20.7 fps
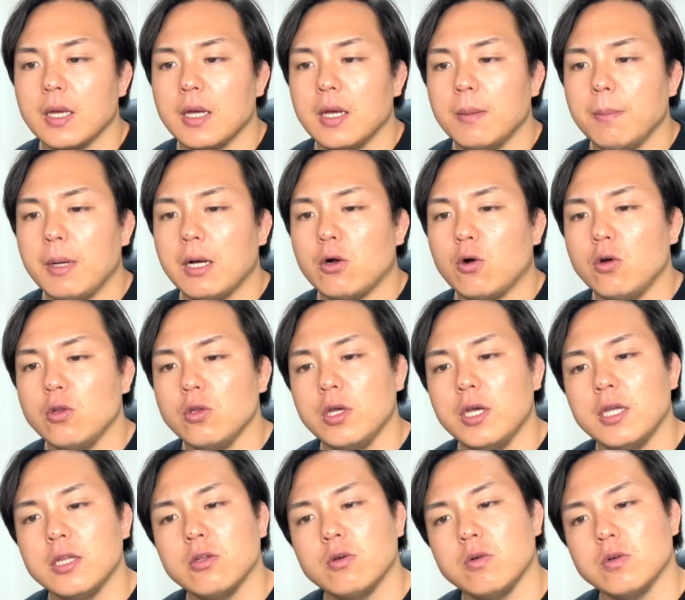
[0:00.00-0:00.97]
ん、まあ、この
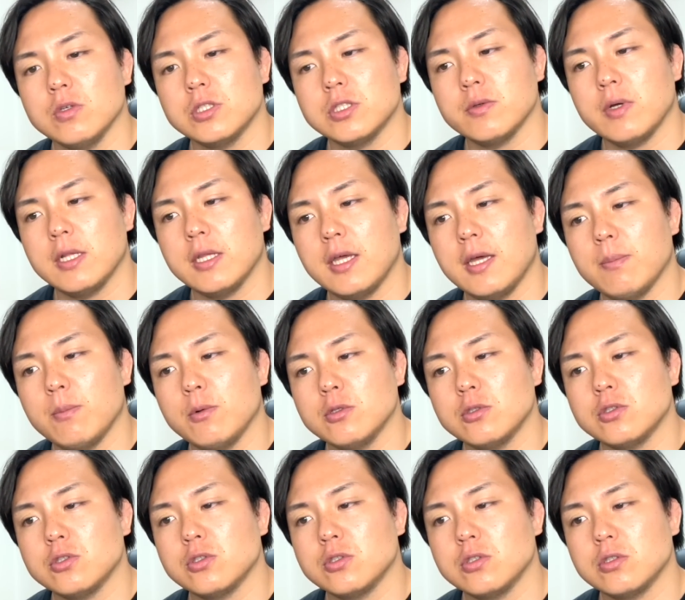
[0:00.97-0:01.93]
辺の星はねもう
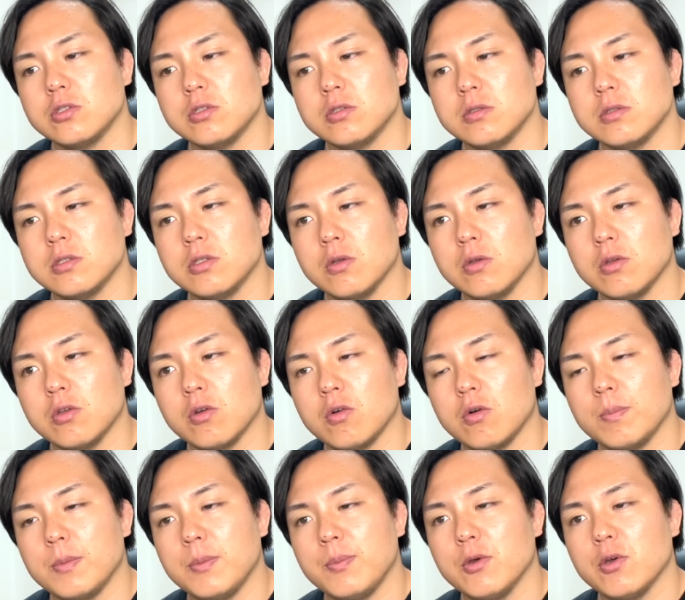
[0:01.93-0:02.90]
ちょっとこ
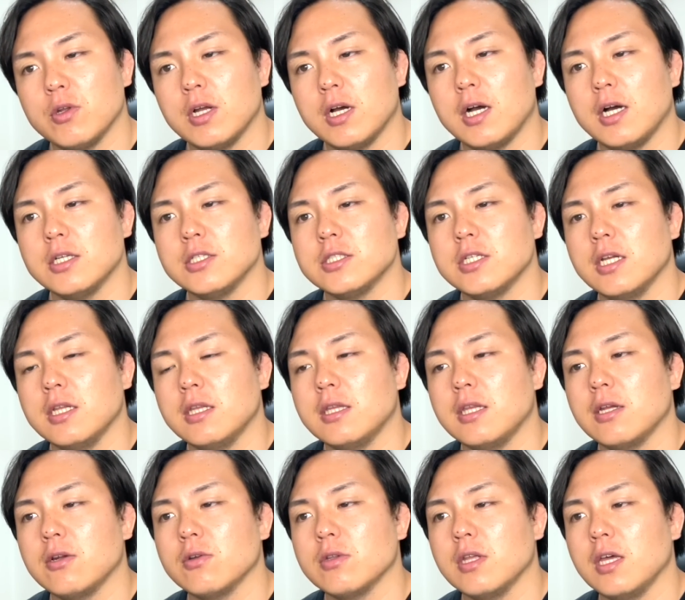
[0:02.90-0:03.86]
う微妙な感じだっ
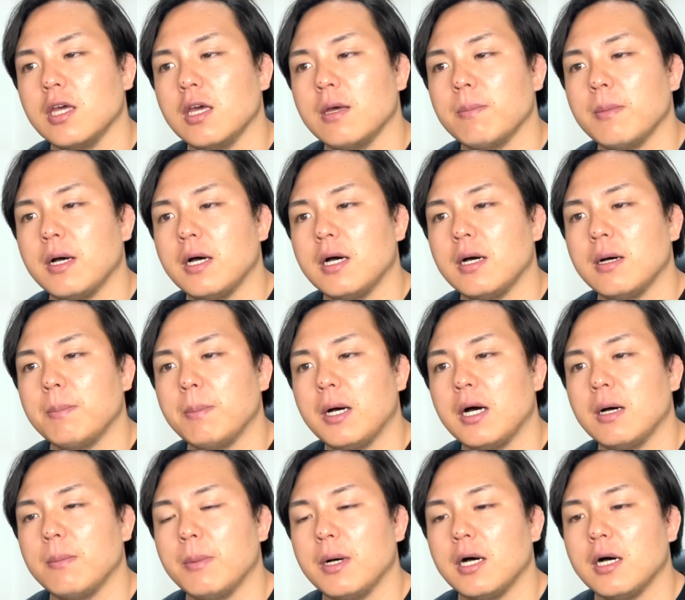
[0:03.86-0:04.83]
たのでまあ
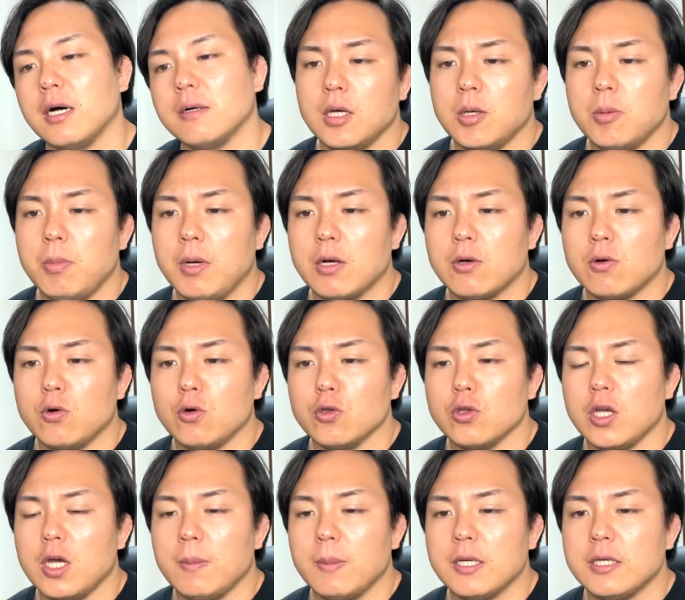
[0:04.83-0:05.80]
まあまあまあ豪
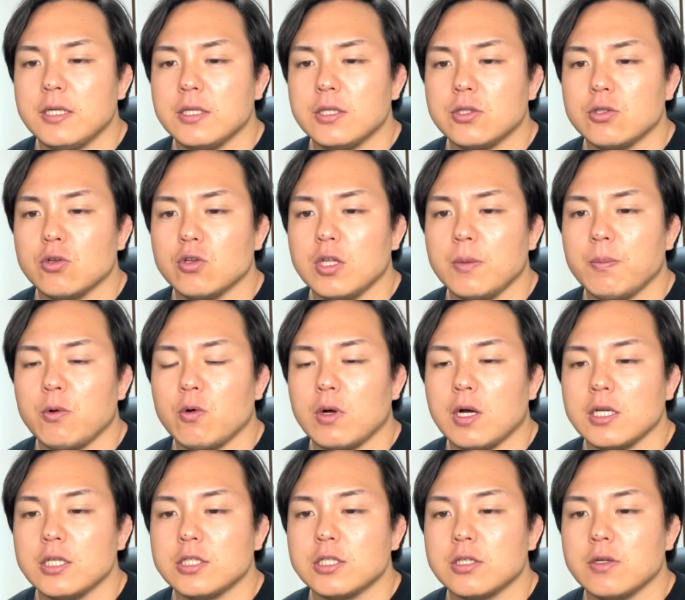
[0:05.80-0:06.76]
ノ山筆頭でもお
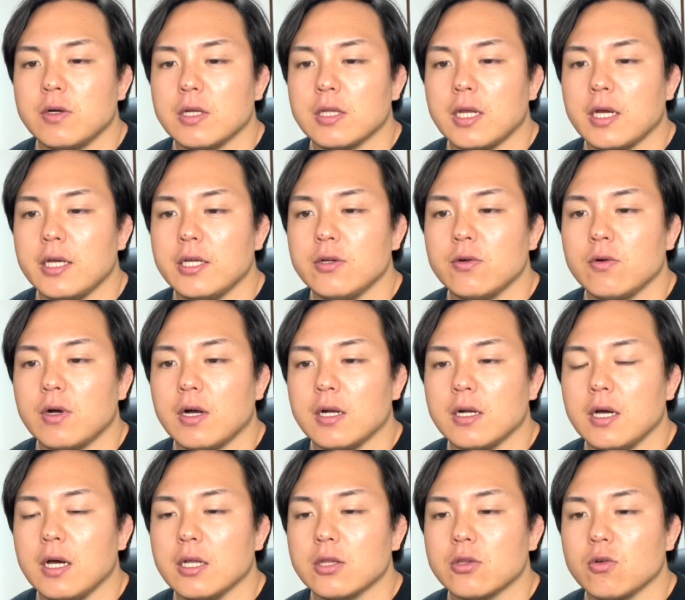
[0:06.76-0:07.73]
かしくはないのか
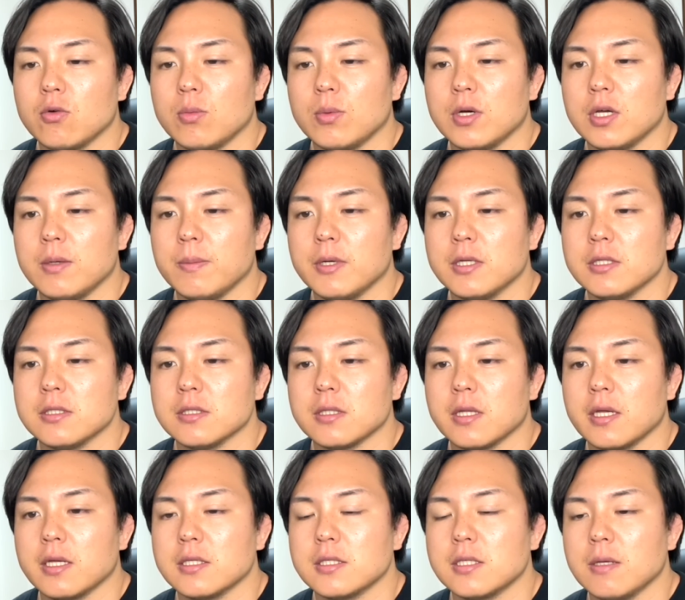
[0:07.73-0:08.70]
なと思いますね
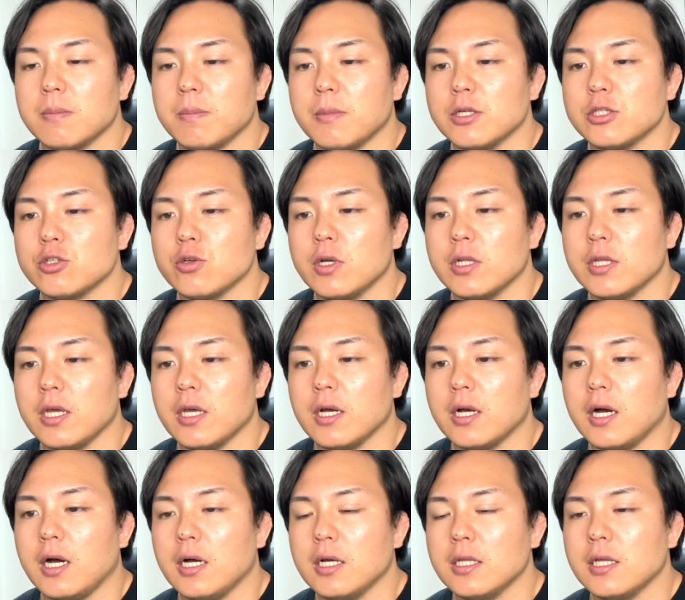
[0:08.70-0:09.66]
先場所はね
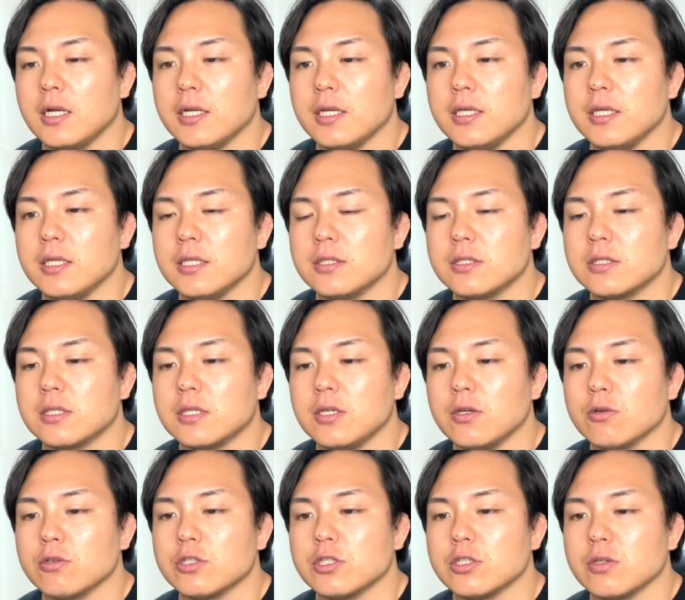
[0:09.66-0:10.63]
かなり突
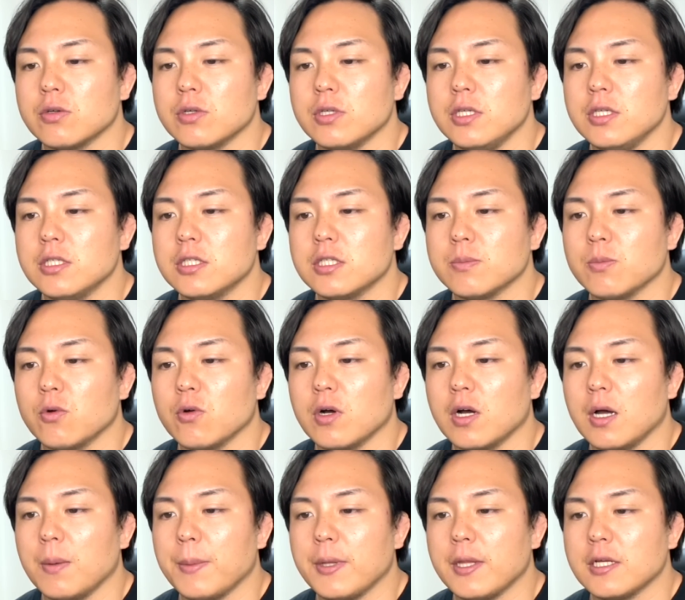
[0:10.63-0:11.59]
き押しのいい相撲
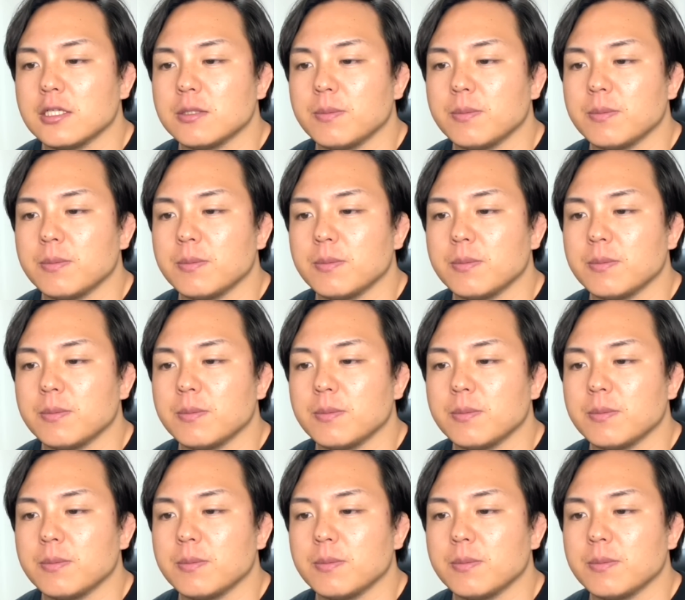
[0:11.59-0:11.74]
が目立